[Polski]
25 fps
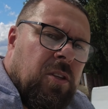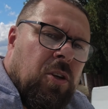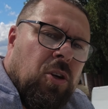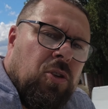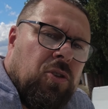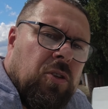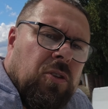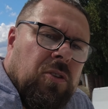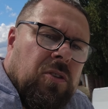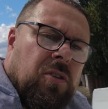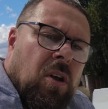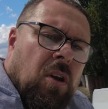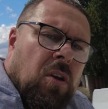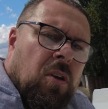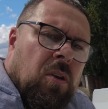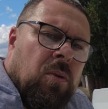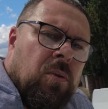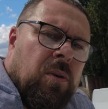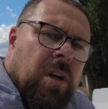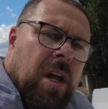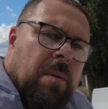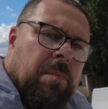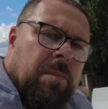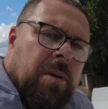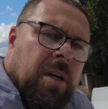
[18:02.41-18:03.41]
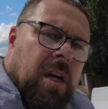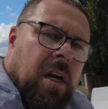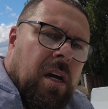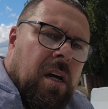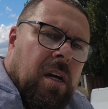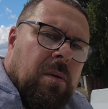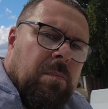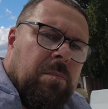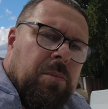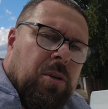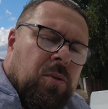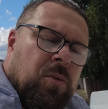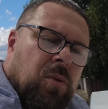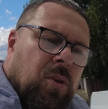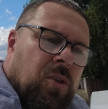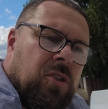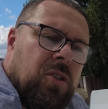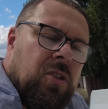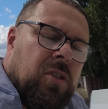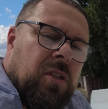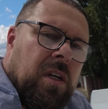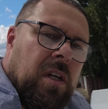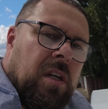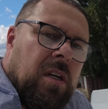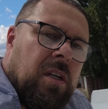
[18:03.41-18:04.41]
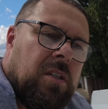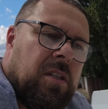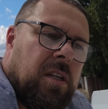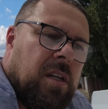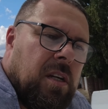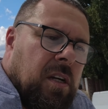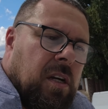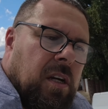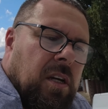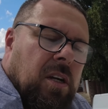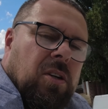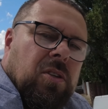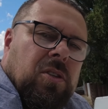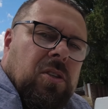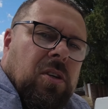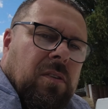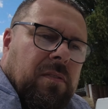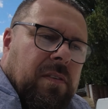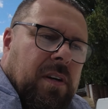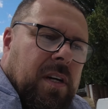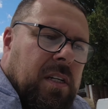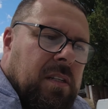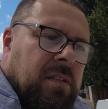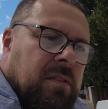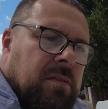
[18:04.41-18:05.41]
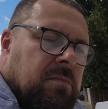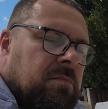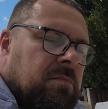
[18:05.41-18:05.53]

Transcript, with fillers: dociąć dolną ramkę, podłączyć elektrykę i gotowa.